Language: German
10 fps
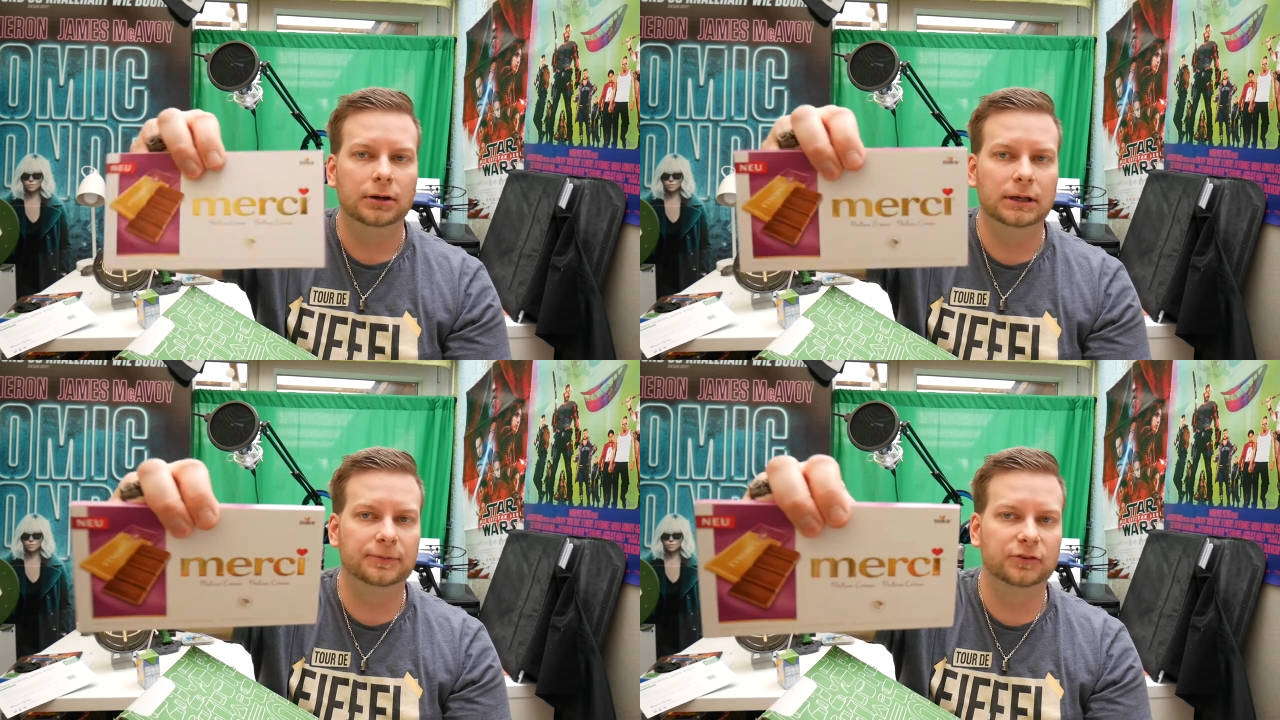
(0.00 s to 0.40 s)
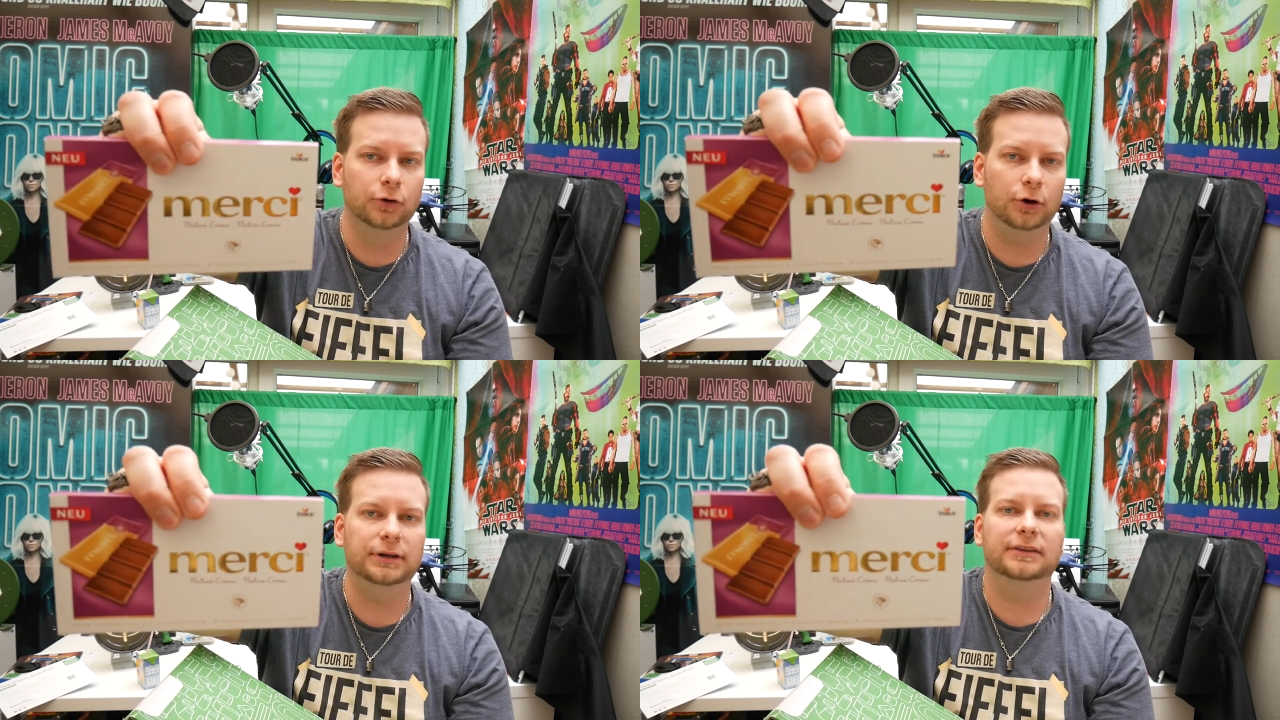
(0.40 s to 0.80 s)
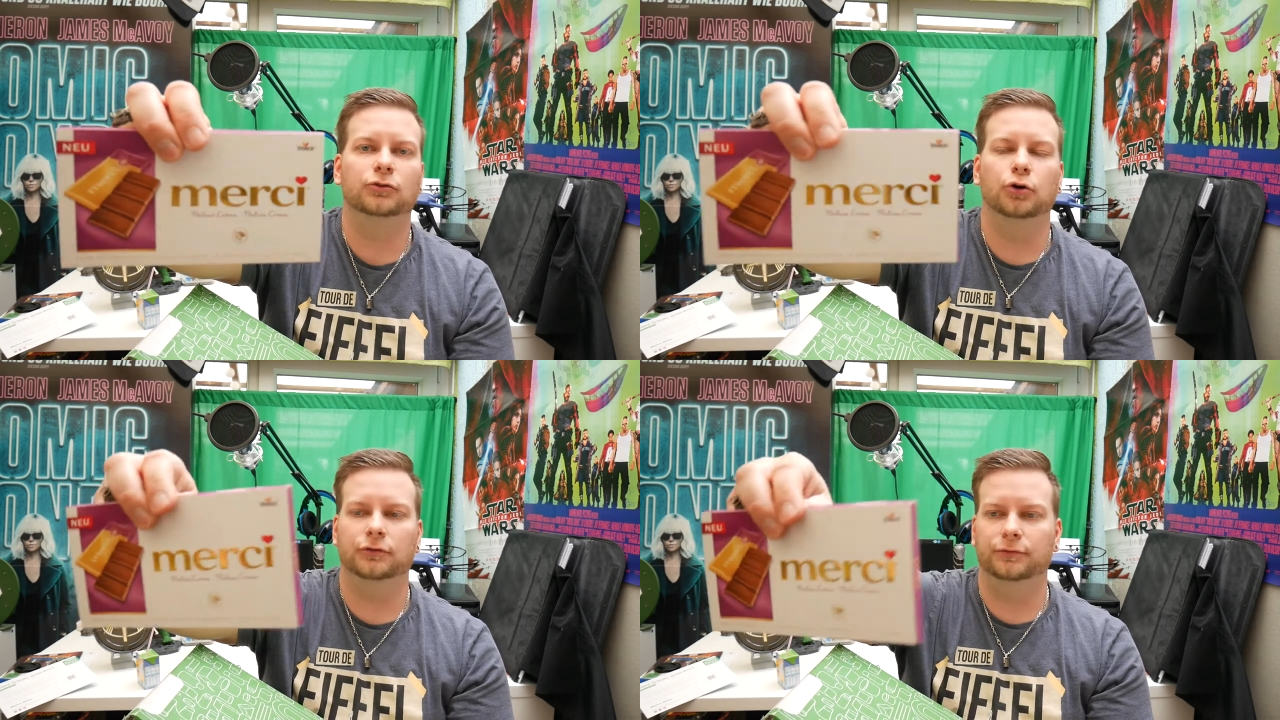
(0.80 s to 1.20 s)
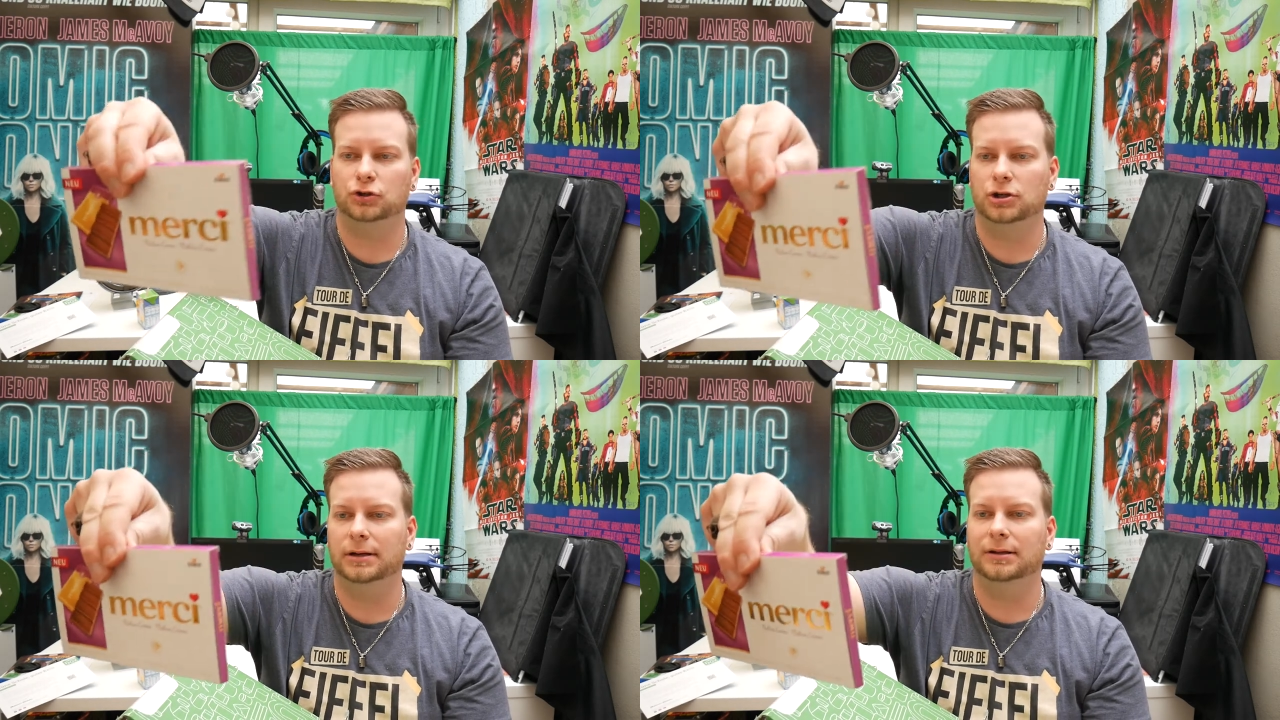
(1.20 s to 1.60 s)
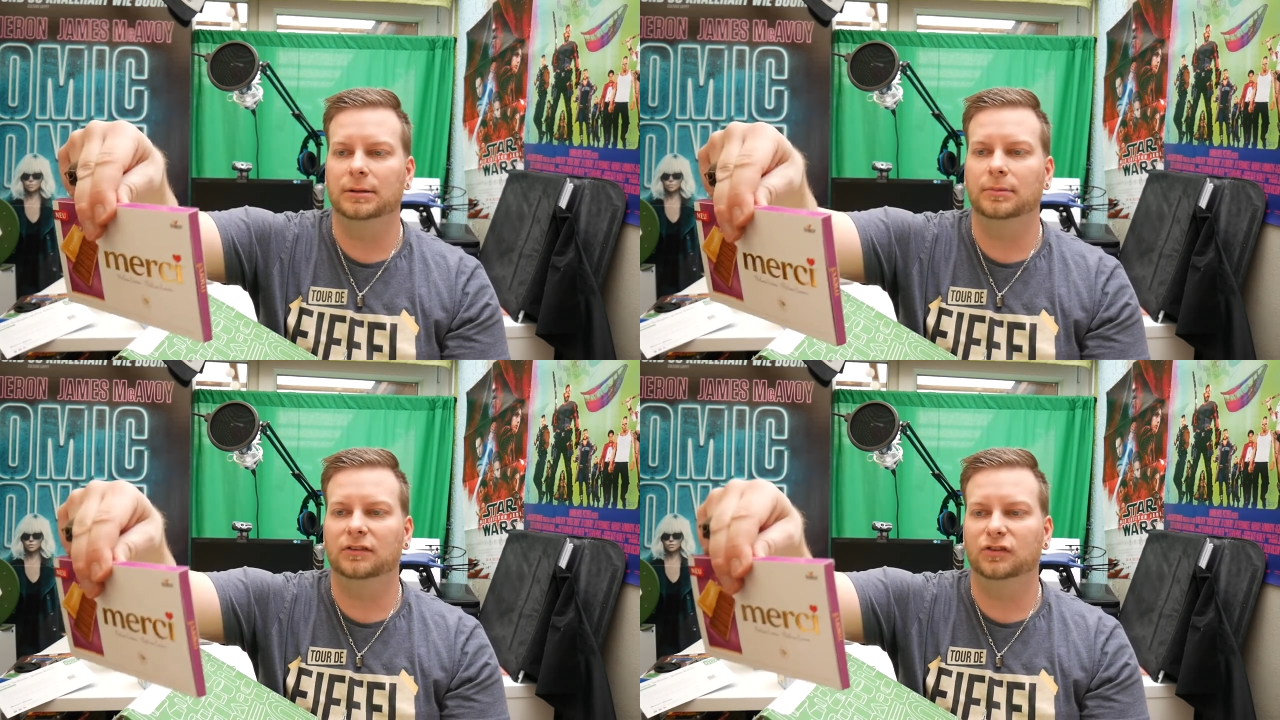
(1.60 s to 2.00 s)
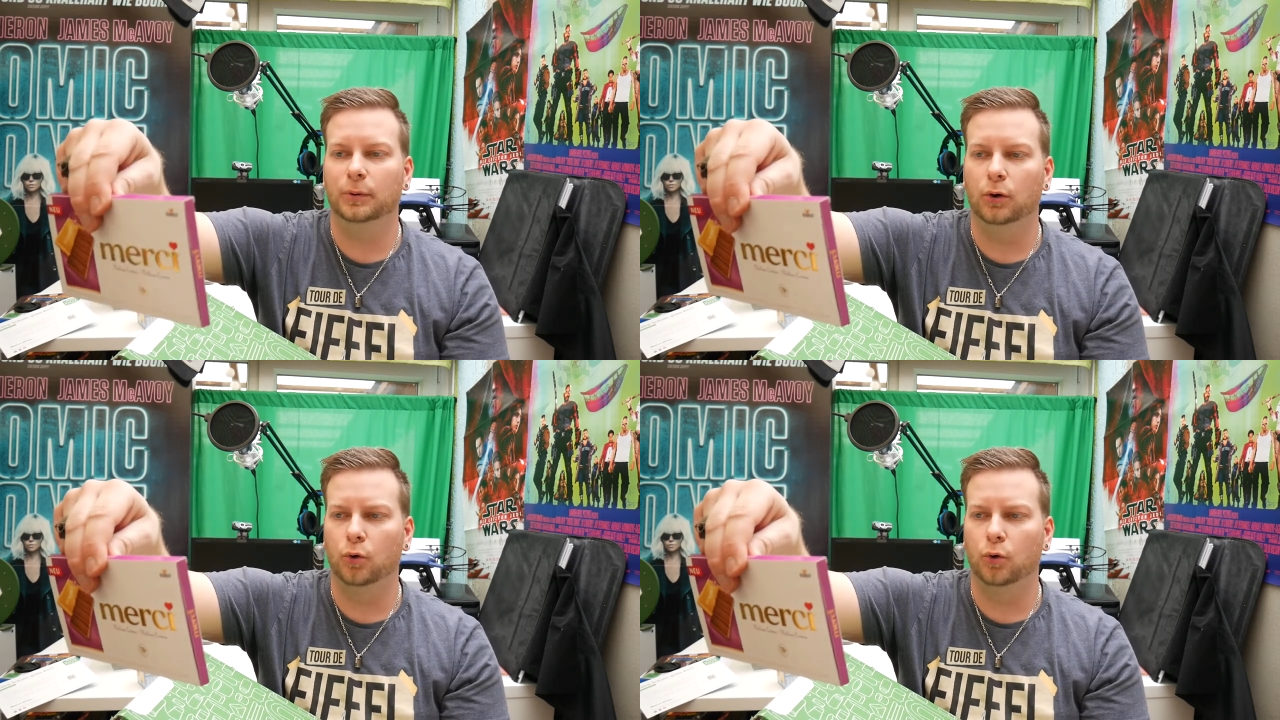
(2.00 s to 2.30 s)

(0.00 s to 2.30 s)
Gibt es neu jetzt, kosten wahrscheinlich dann nicht mehr 2,49